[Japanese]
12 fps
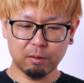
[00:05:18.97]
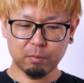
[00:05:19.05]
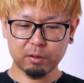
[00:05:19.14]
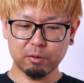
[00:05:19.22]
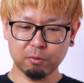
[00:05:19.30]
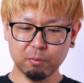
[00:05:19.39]
ま
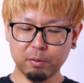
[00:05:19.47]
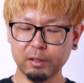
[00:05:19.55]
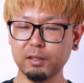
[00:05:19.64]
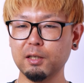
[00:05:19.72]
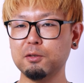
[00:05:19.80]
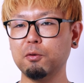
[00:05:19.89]
あ、色の
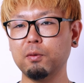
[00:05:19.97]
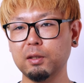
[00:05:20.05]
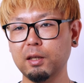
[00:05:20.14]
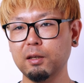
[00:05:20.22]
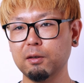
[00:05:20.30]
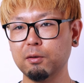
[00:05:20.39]
バリエーションは
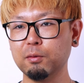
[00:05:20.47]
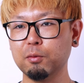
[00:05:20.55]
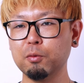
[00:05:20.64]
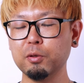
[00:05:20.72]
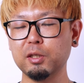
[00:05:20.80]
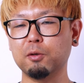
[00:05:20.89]
ね
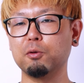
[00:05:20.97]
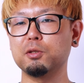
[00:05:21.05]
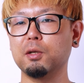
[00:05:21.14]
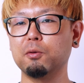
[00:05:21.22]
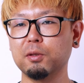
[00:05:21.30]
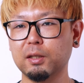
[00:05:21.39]
大いに越し
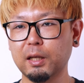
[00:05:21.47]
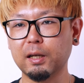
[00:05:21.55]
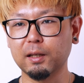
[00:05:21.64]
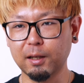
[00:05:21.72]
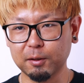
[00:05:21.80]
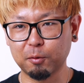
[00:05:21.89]
たことはない
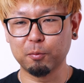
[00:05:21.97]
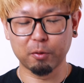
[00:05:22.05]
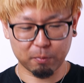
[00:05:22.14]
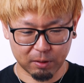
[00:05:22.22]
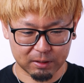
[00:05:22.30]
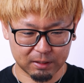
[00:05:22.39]
かなと思
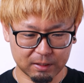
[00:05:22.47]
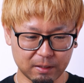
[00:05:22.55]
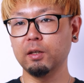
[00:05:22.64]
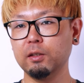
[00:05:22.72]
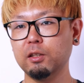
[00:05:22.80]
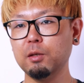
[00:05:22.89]
います
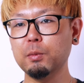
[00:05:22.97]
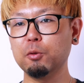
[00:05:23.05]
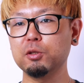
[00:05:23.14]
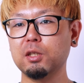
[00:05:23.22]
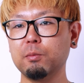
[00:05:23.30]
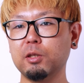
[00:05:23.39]
で今押
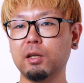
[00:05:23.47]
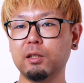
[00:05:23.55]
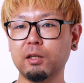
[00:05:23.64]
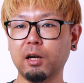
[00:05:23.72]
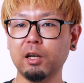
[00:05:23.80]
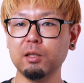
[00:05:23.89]
したみたい
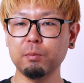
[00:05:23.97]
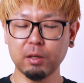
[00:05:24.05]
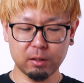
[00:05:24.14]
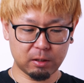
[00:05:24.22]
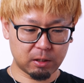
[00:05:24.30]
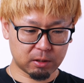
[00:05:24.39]
に背
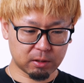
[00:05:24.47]
面にです